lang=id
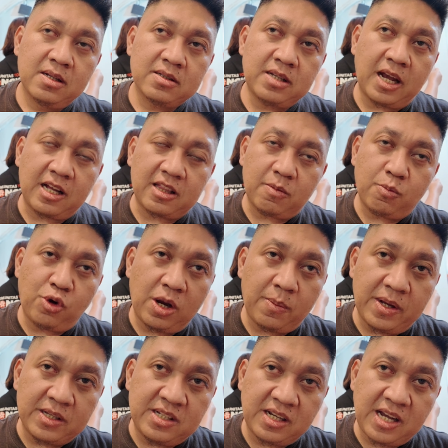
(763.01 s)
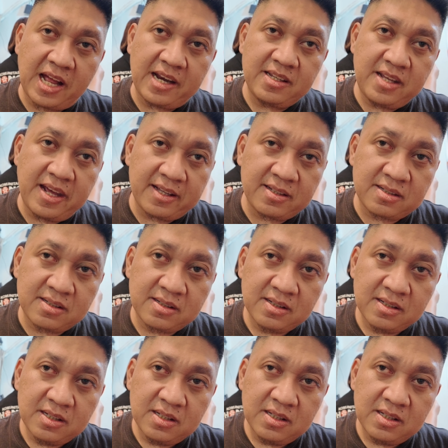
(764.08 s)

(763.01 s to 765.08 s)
saya ketemuan majikan yes